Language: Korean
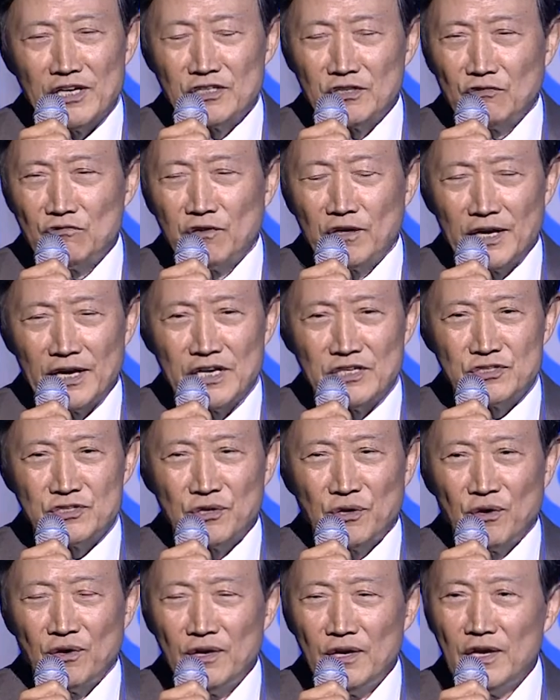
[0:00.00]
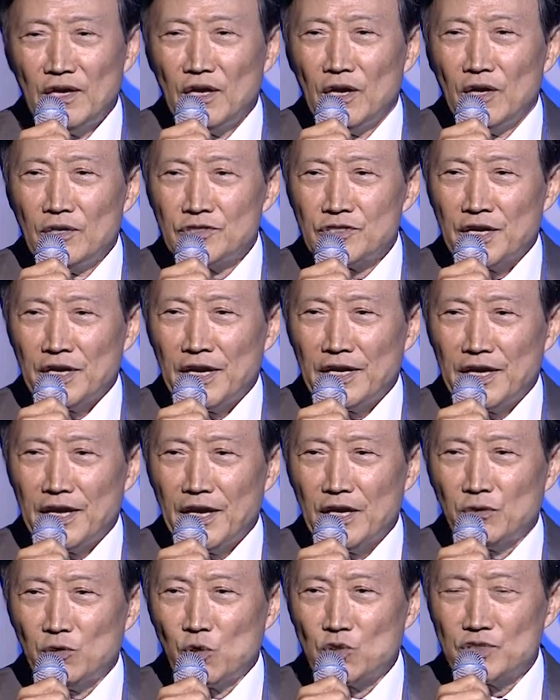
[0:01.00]
국가에서
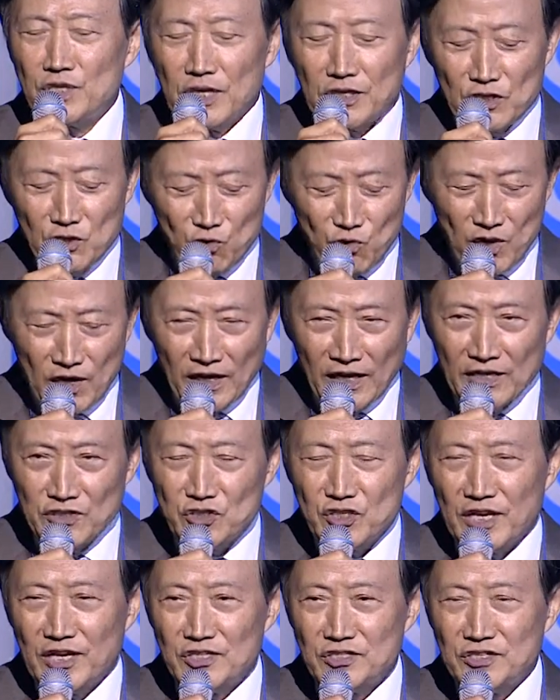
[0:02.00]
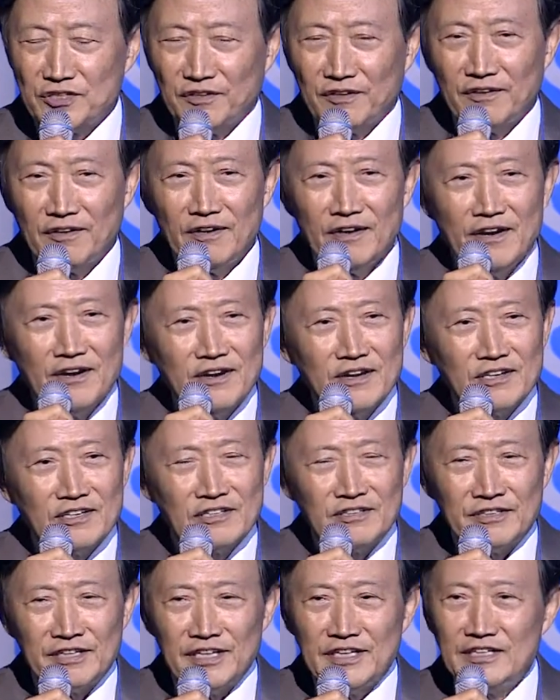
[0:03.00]
세계 녹색 기후와 같이 해서
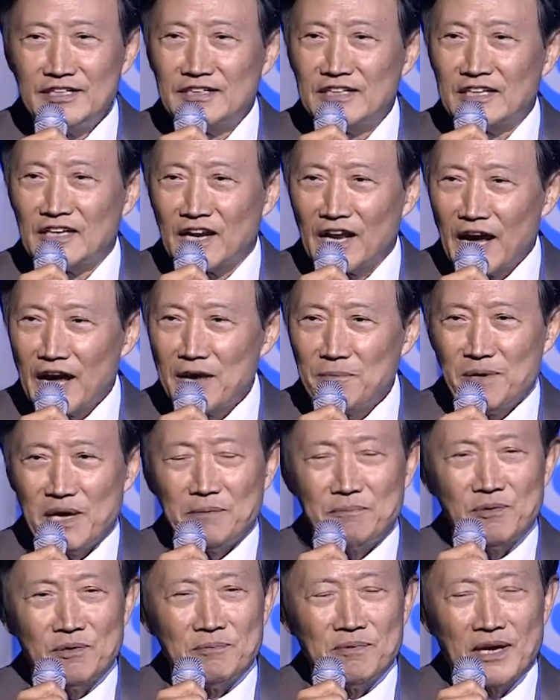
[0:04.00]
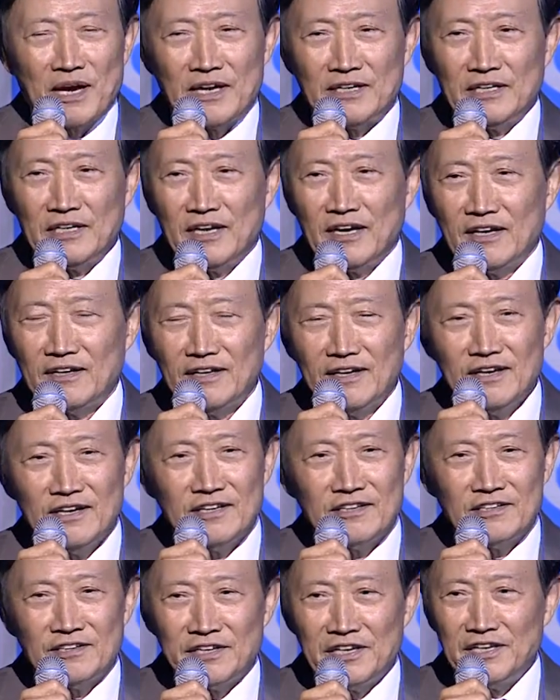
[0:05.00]
그린 클라이메이트뿐만 아니라
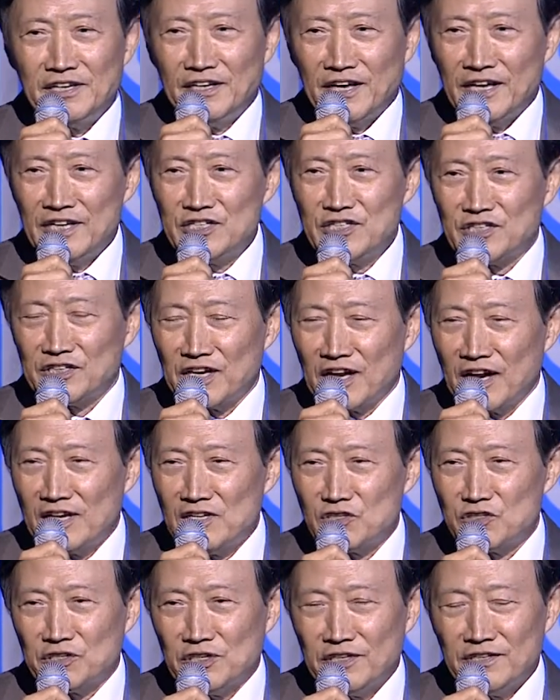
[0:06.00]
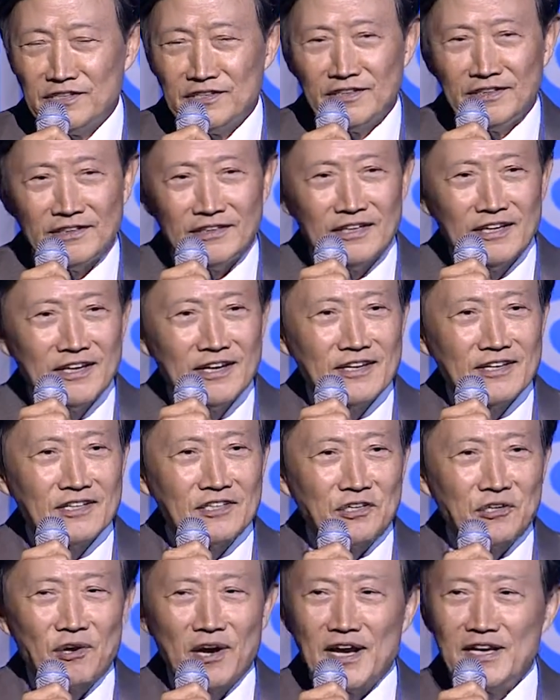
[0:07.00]
그린 에이징을 할 수 있는
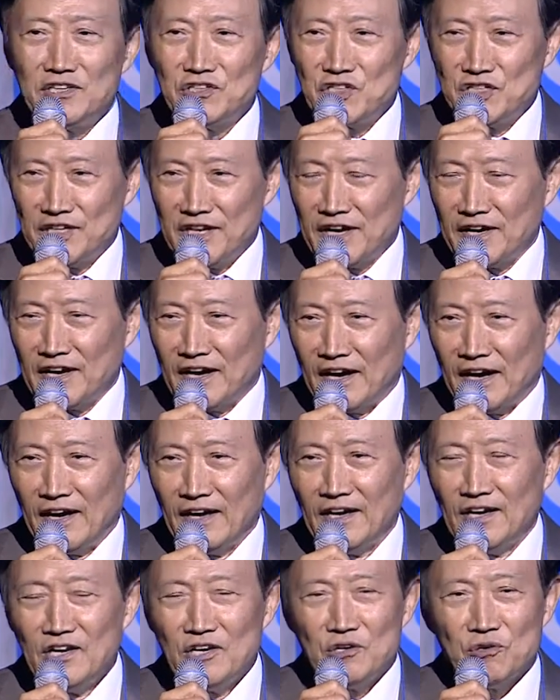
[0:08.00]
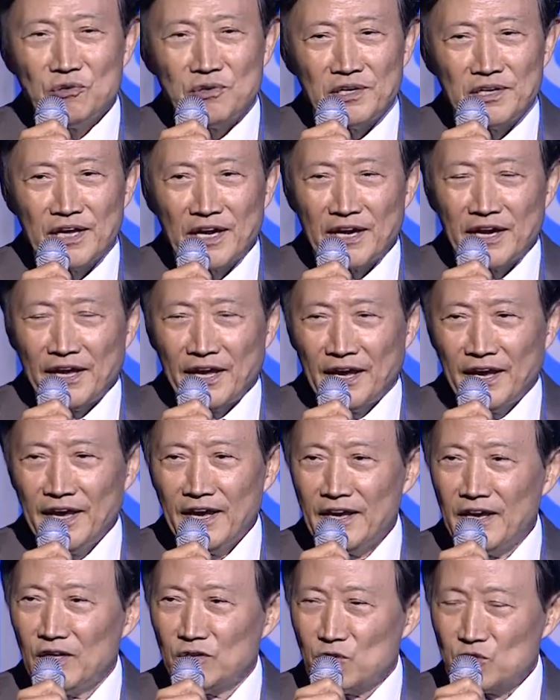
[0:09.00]
그러한 기회가
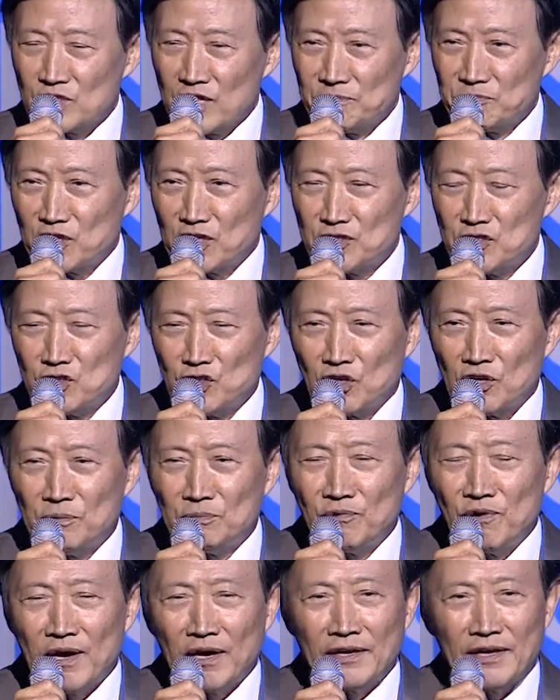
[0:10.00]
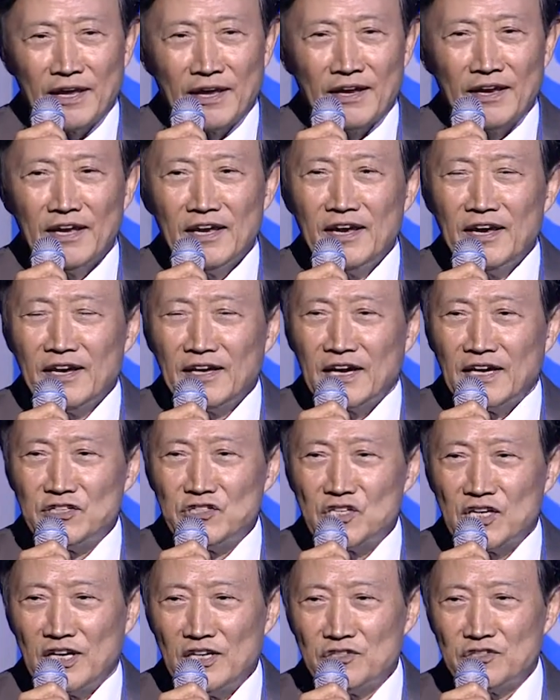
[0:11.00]
우리나라에 또 참석하신 여러분과 함께
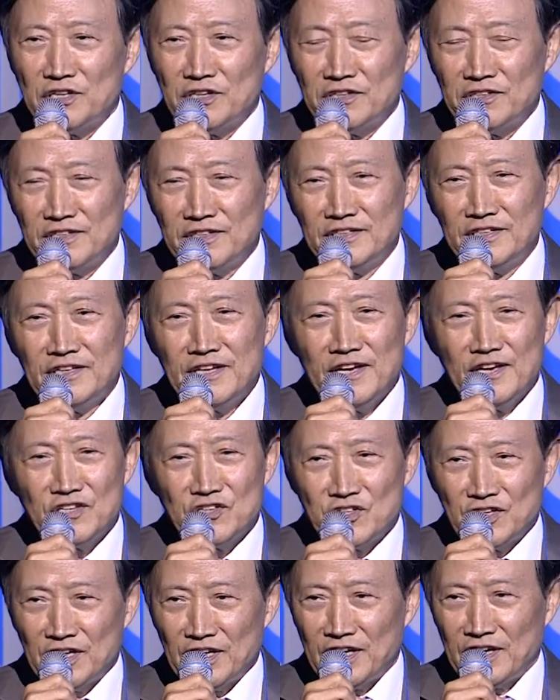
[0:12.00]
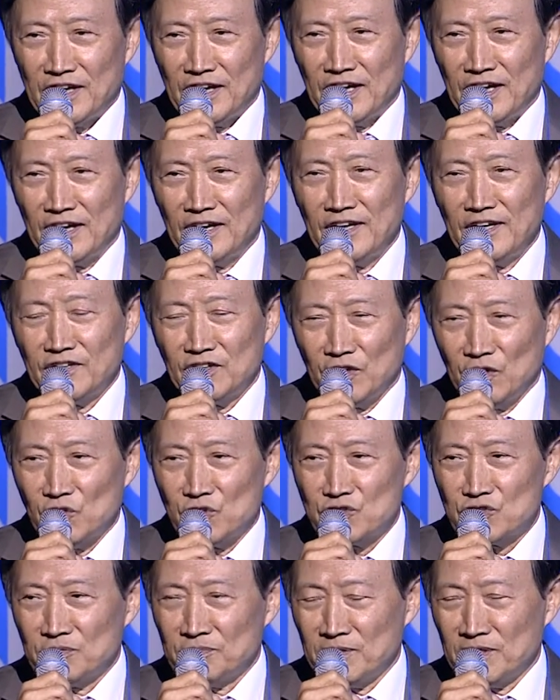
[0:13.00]
같이 할 수 있는 기회가
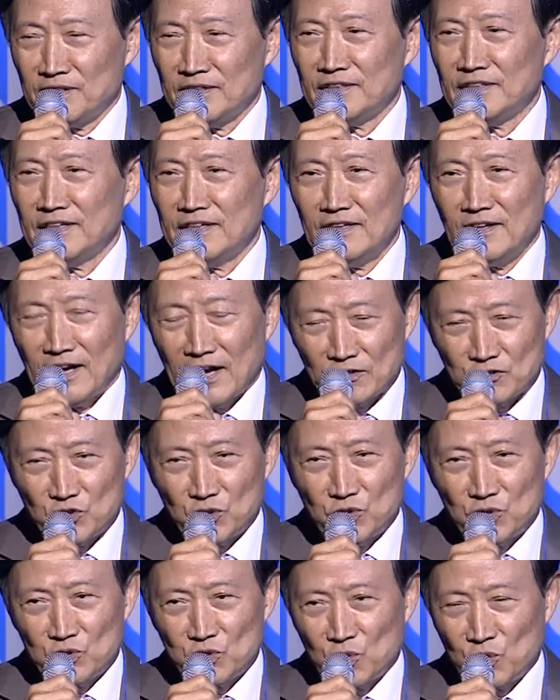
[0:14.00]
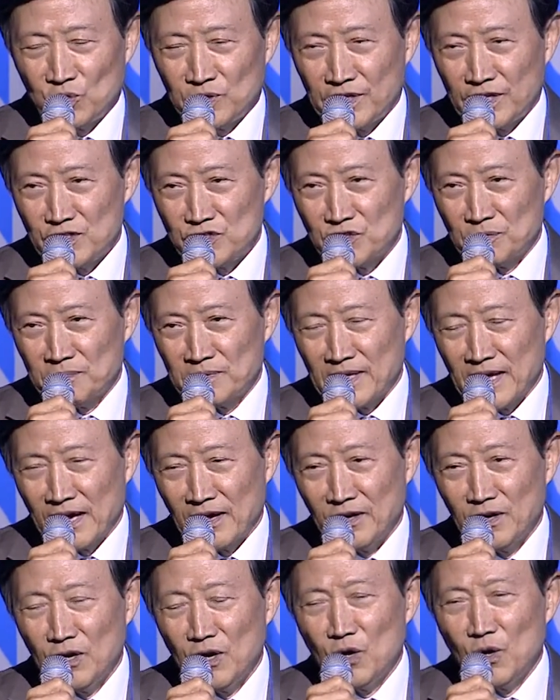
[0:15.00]
되었으면 아주 좋겠습니다.
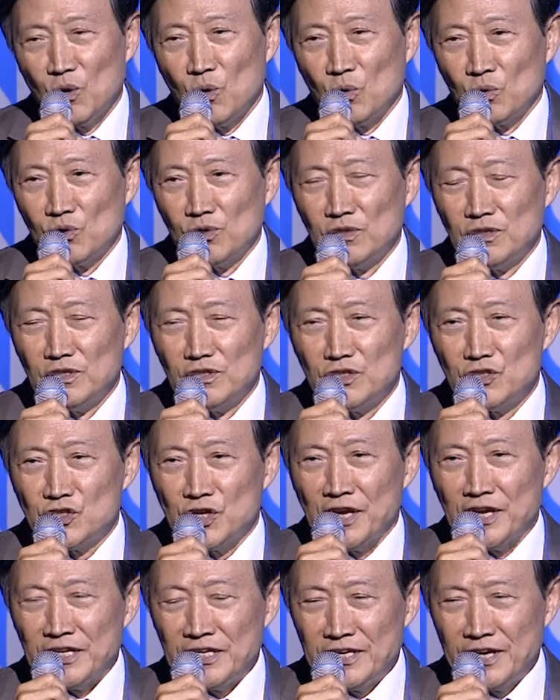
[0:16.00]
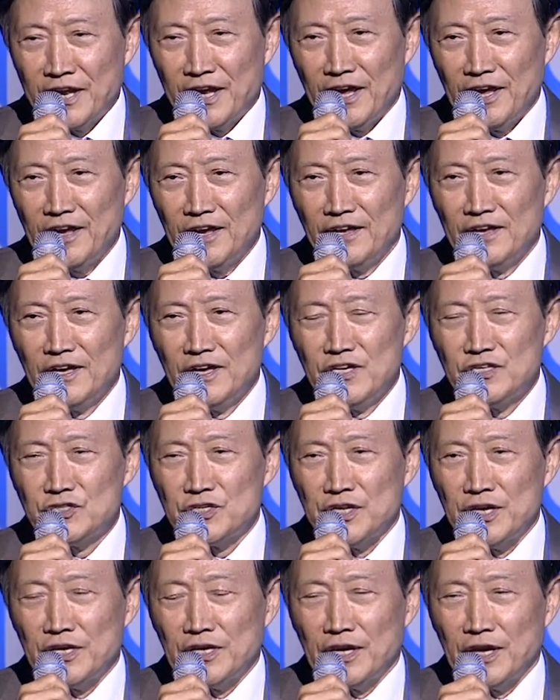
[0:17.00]
오늘 제1회
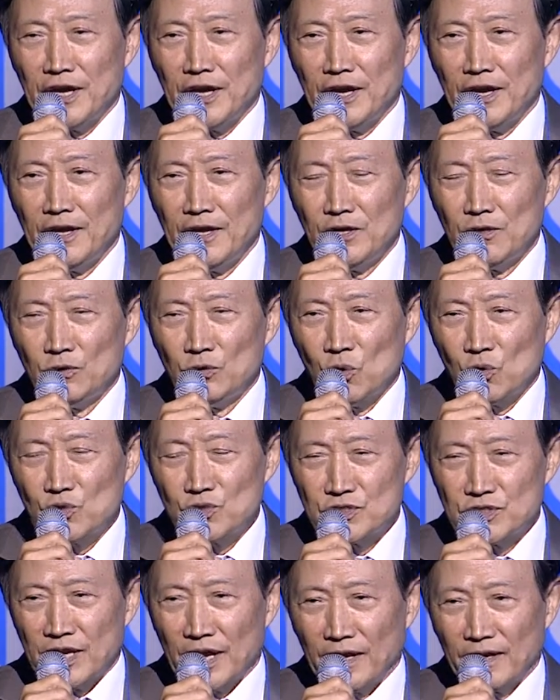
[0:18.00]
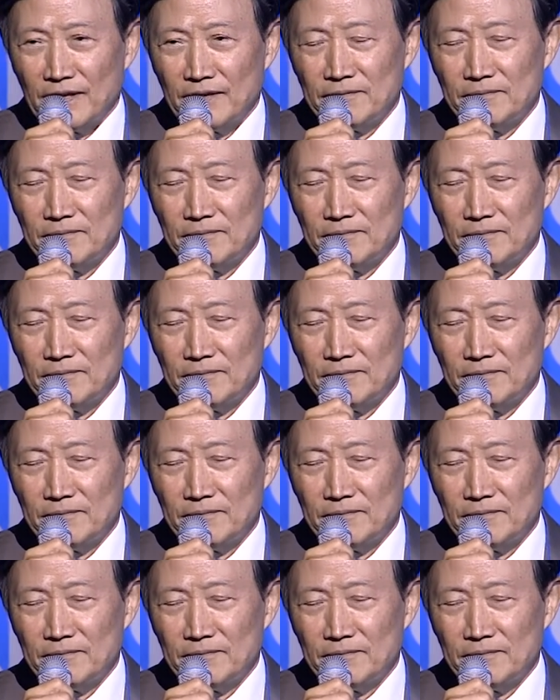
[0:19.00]
세계 녹색